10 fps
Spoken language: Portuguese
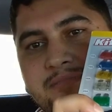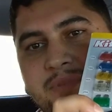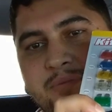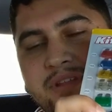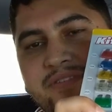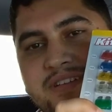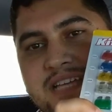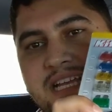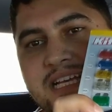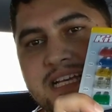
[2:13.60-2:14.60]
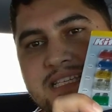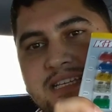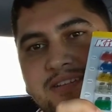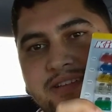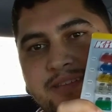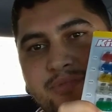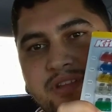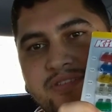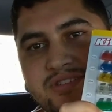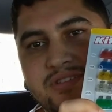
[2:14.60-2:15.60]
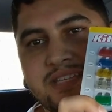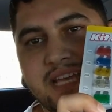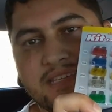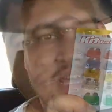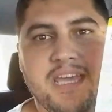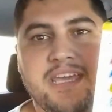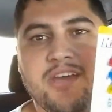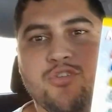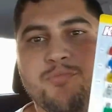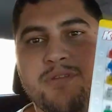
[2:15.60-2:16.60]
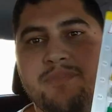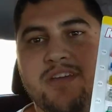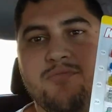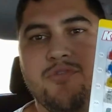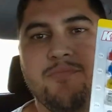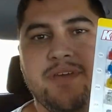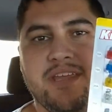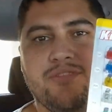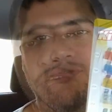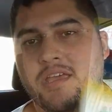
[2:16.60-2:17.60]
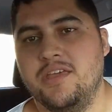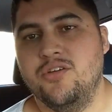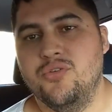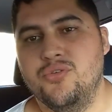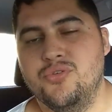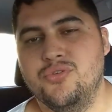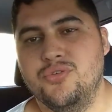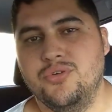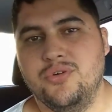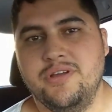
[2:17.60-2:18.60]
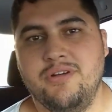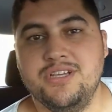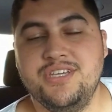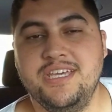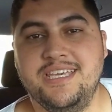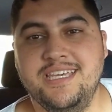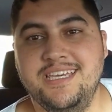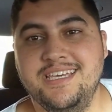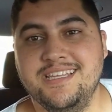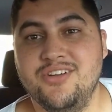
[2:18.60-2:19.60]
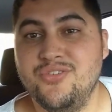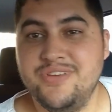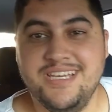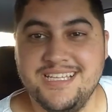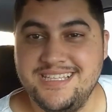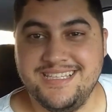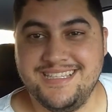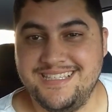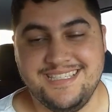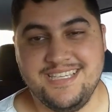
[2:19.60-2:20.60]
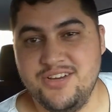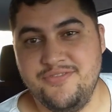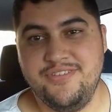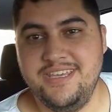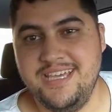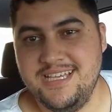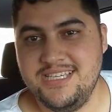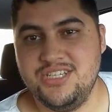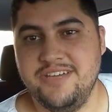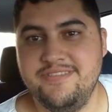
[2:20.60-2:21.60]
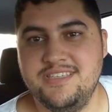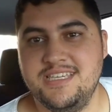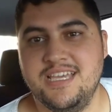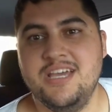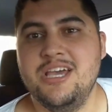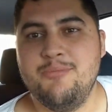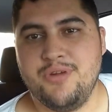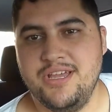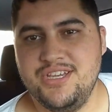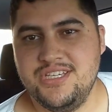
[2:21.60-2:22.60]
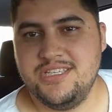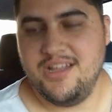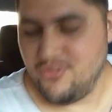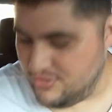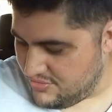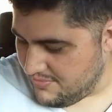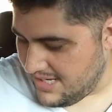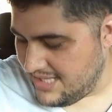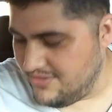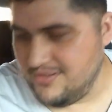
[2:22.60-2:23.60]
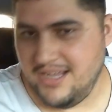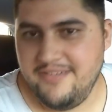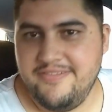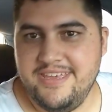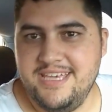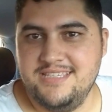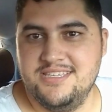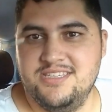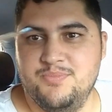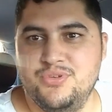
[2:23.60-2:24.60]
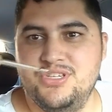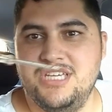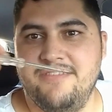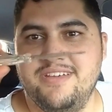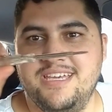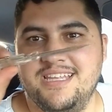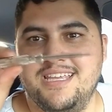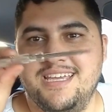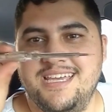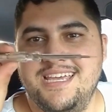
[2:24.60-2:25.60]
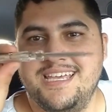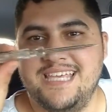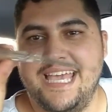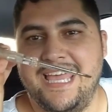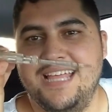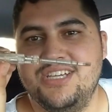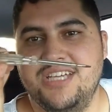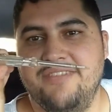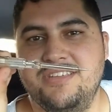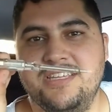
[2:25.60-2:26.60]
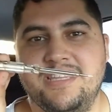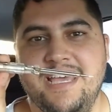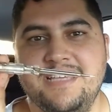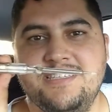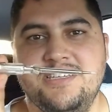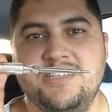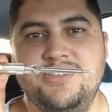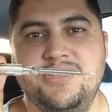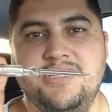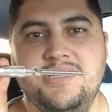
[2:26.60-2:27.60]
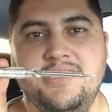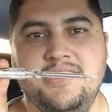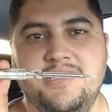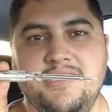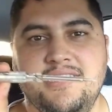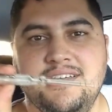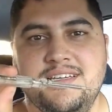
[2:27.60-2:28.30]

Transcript: para poder fazer a ligação e poder fazer os testes. E eu no primeiro momento eu eu achei que não ia servir essa chavezinha, porque a gente está acostumado a ver esse tipo de chave aqui, né? que é aquela chave de teste de,